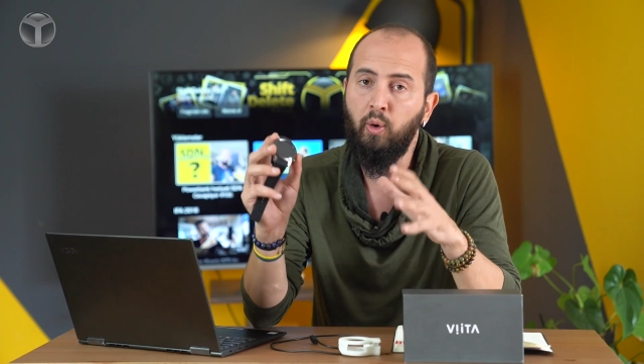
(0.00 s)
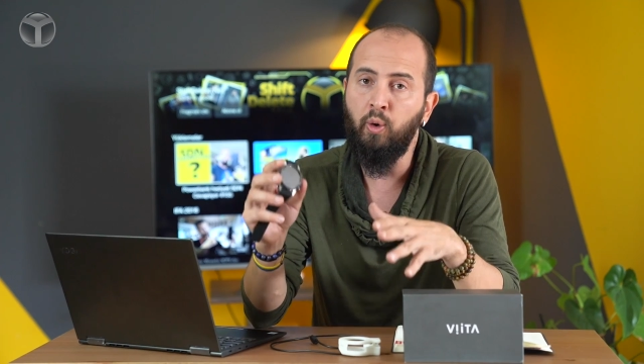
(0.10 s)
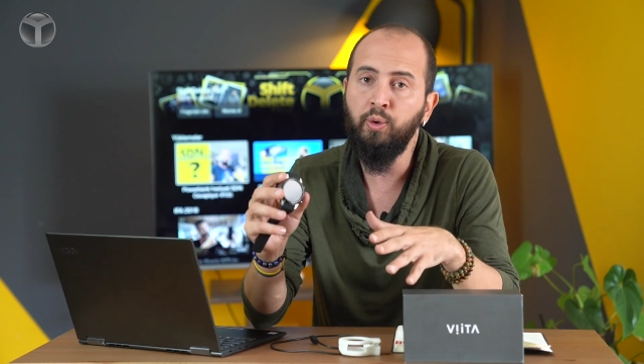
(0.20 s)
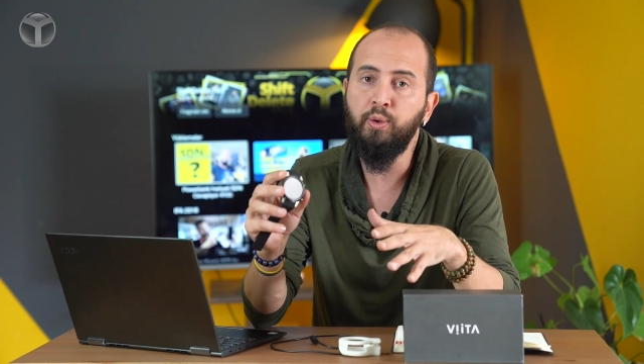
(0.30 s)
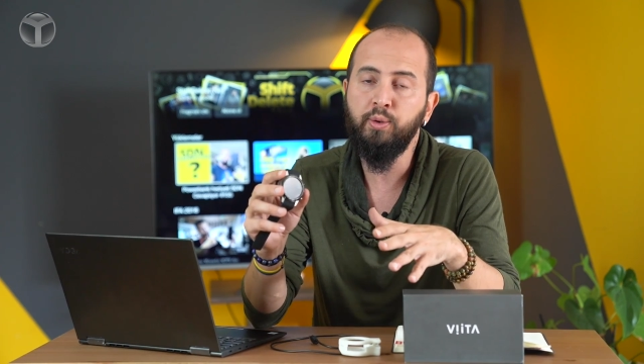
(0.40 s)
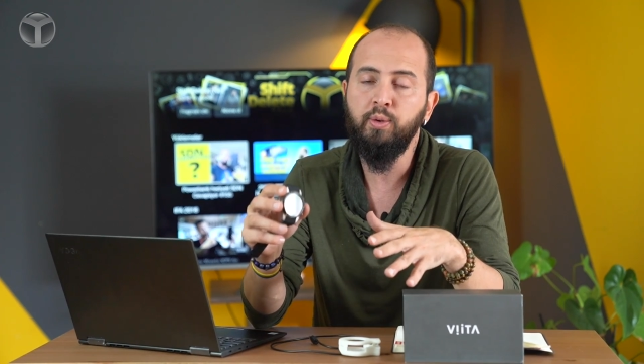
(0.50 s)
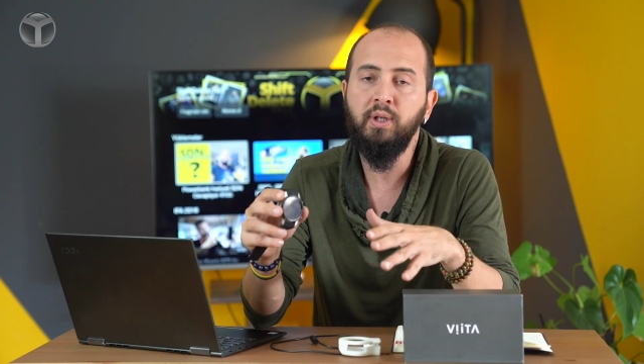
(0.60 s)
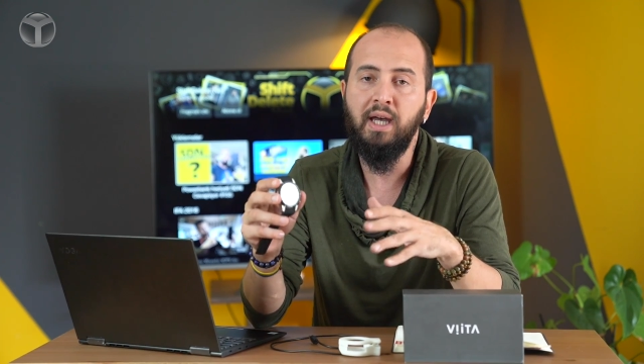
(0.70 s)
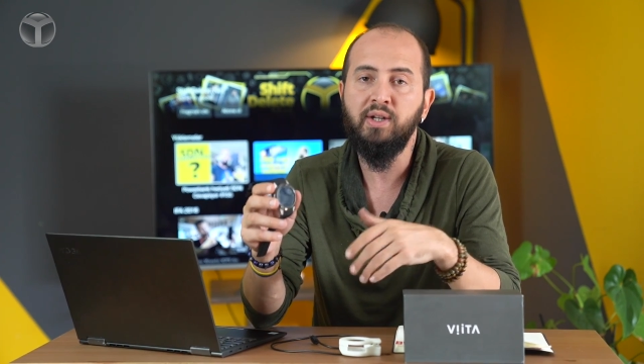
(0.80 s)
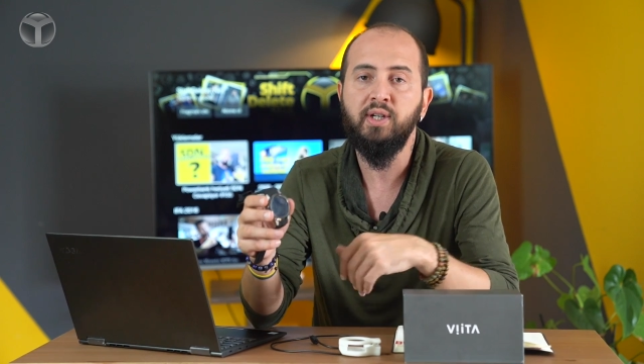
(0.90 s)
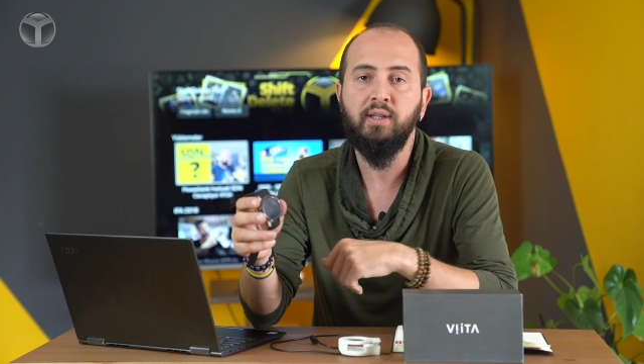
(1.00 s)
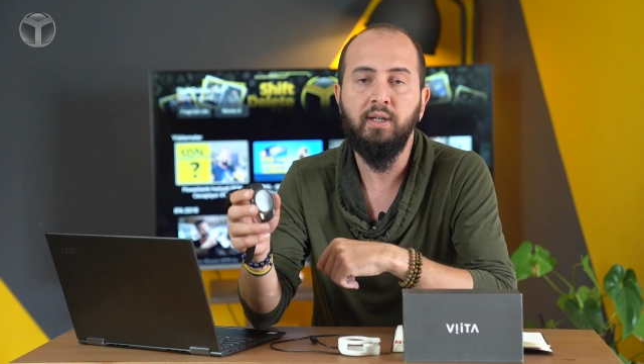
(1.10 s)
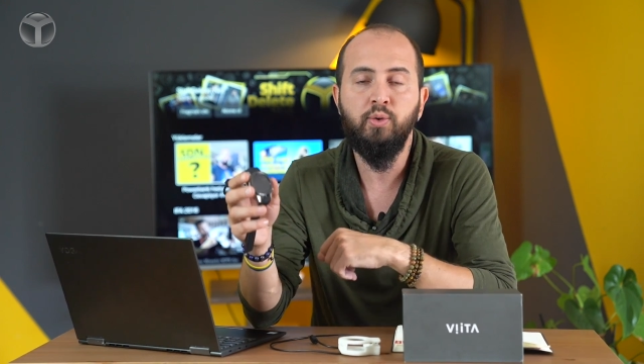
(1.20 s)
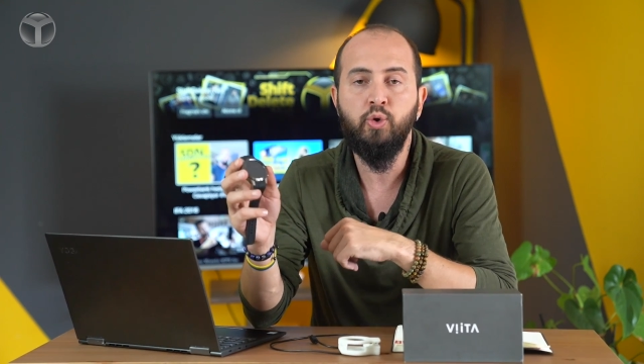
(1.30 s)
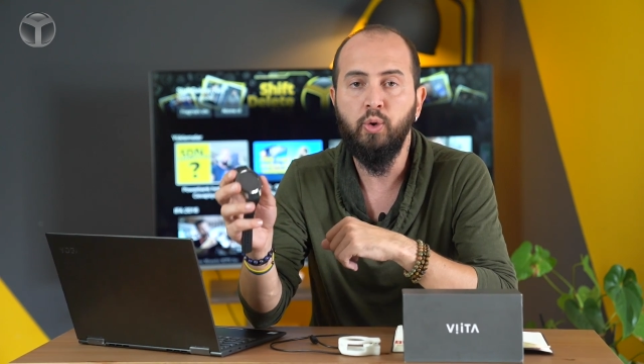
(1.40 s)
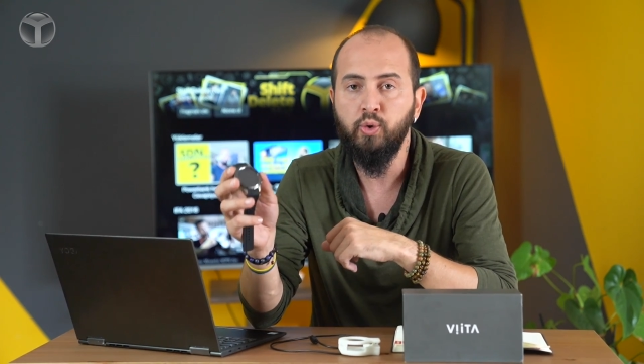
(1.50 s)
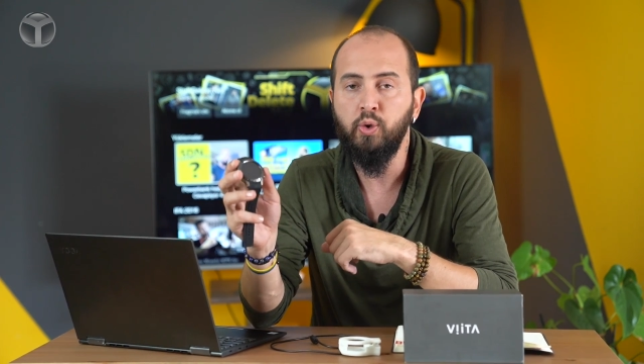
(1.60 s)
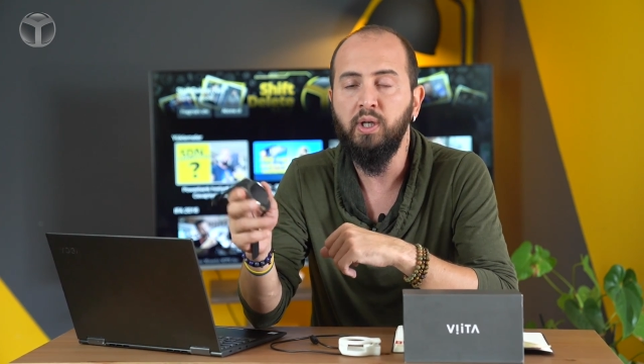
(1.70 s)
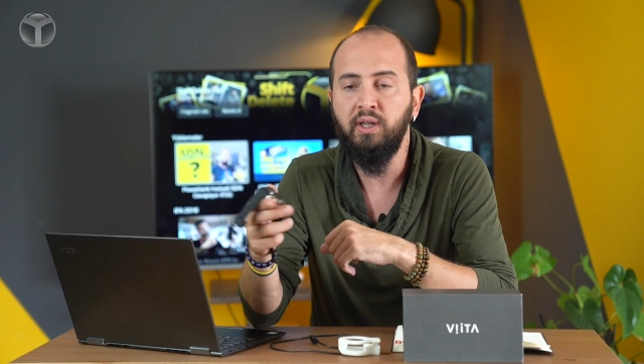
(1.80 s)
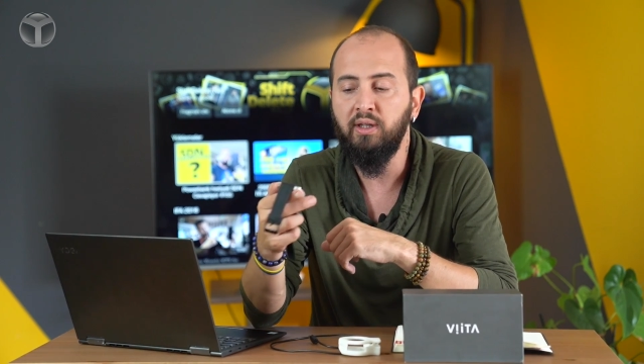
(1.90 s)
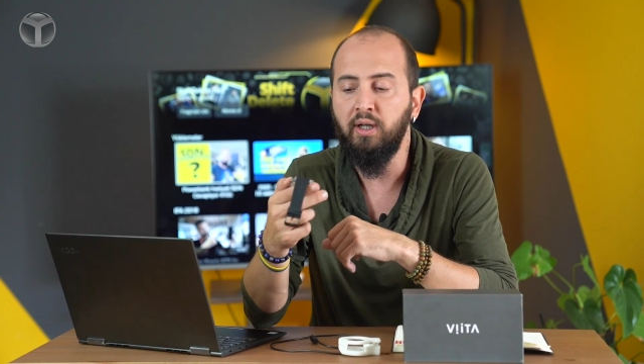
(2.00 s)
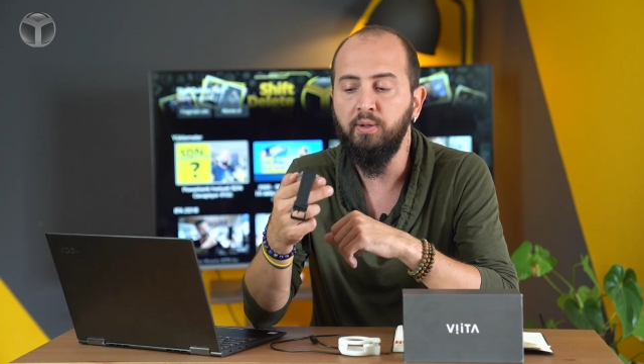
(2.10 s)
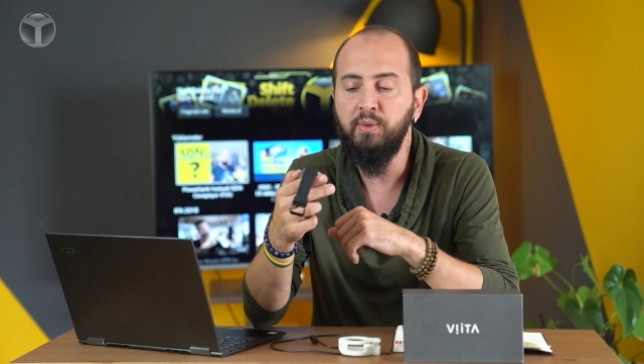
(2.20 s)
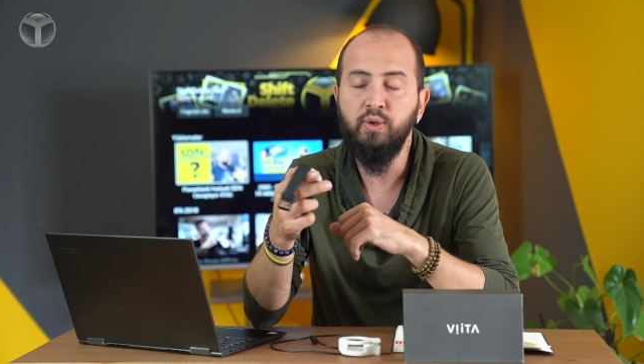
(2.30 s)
14 gün gerçekten çok çok iddialı bir